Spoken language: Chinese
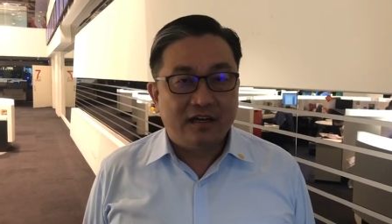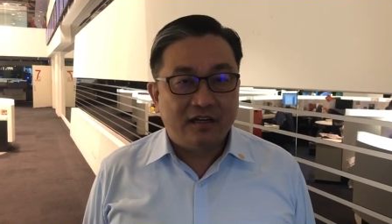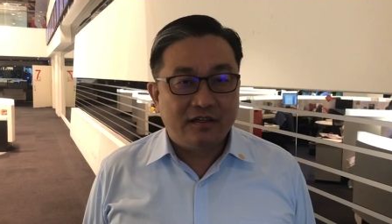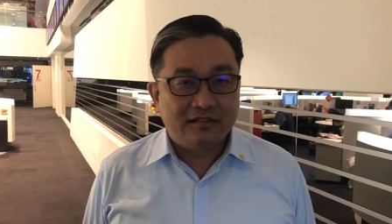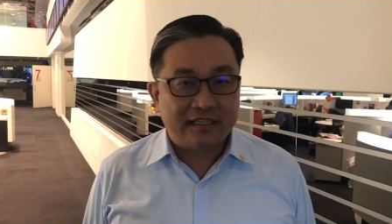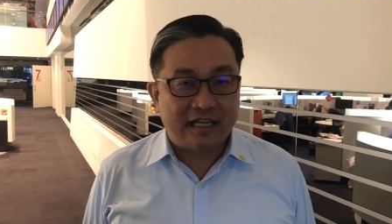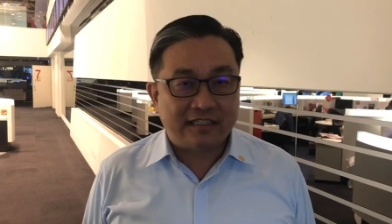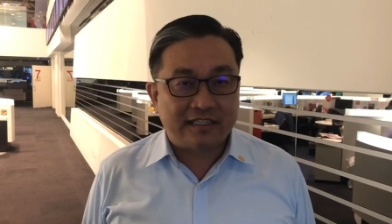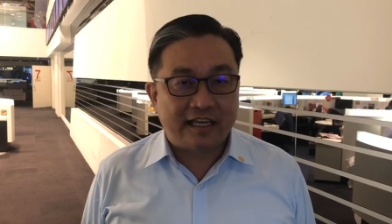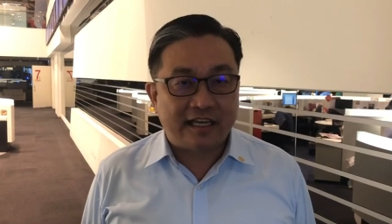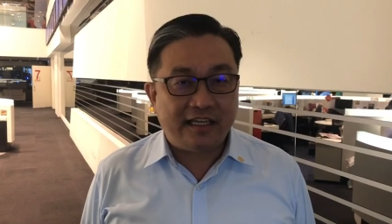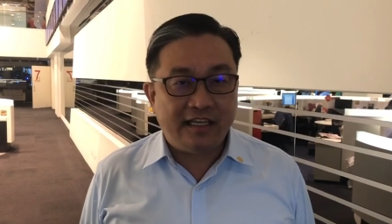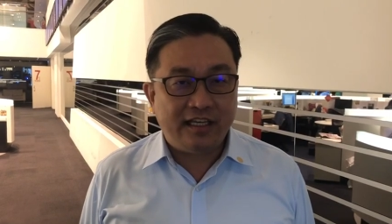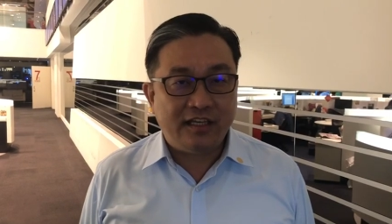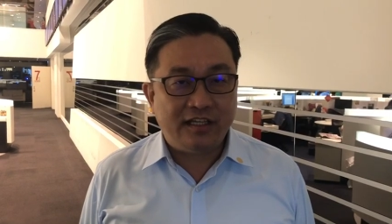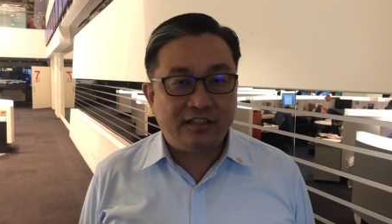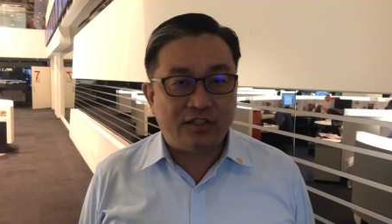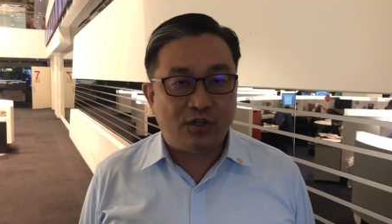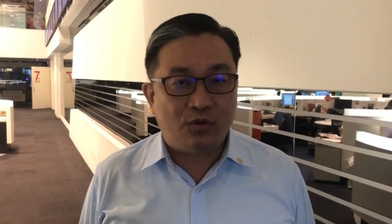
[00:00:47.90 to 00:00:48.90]
那在
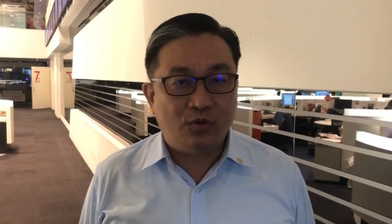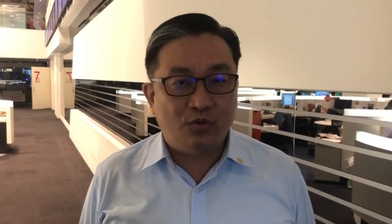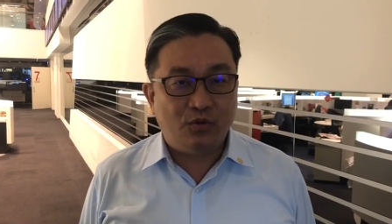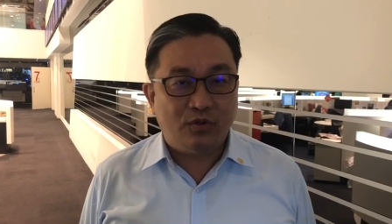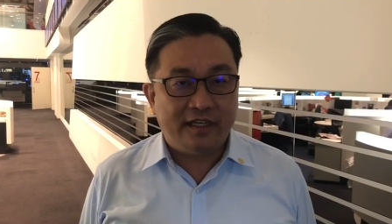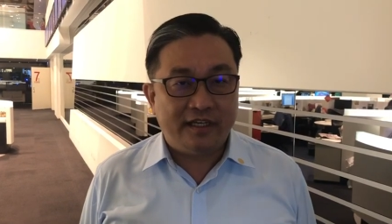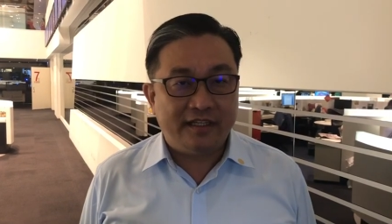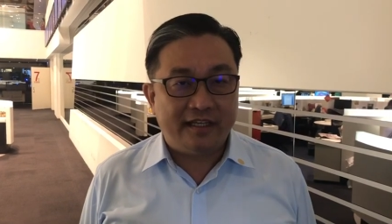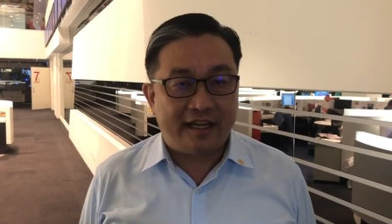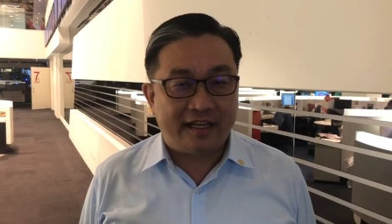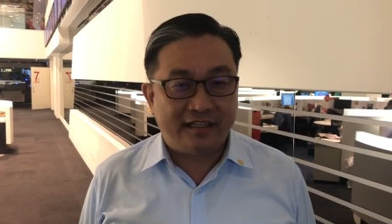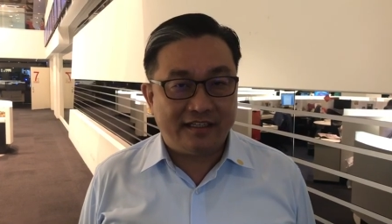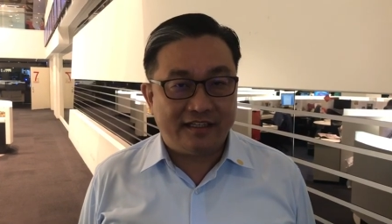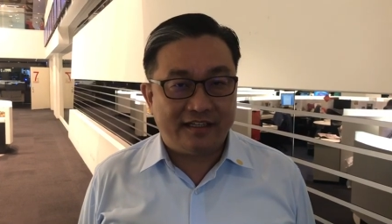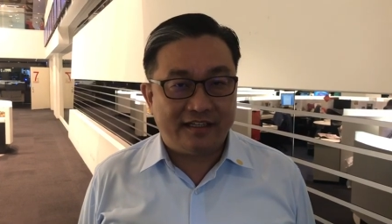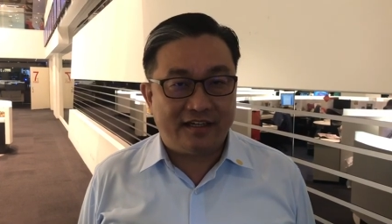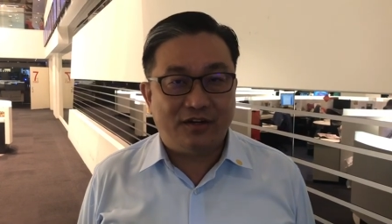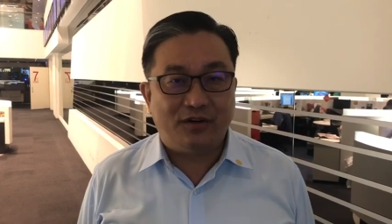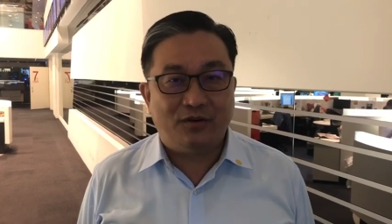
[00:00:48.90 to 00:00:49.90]
一九五零年
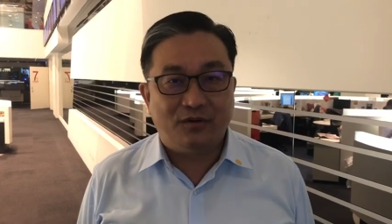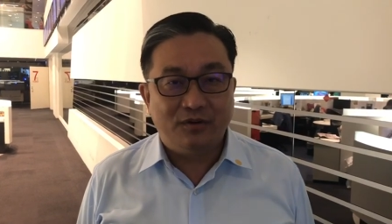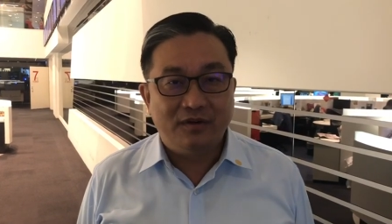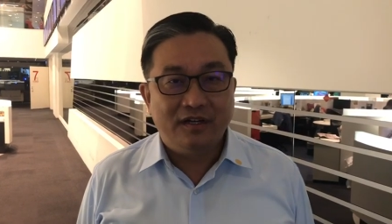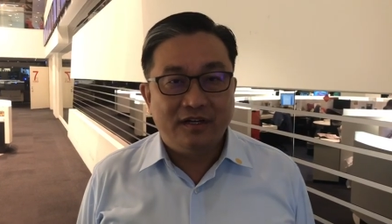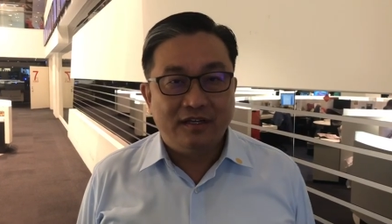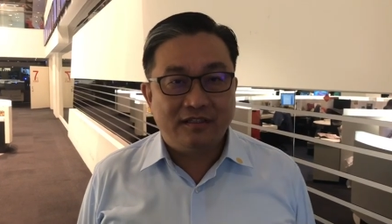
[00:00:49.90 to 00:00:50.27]
以后，